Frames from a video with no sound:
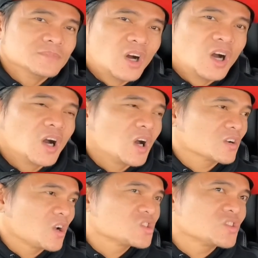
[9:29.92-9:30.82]
or
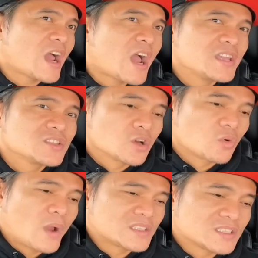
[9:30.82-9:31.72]
close your eyes or
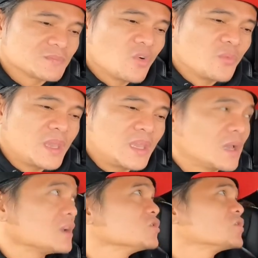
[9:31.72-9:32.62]
watch
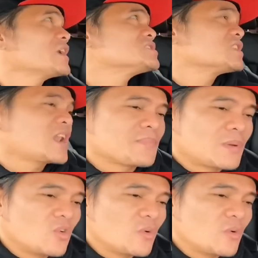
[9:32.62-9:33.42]
movie you guys still have the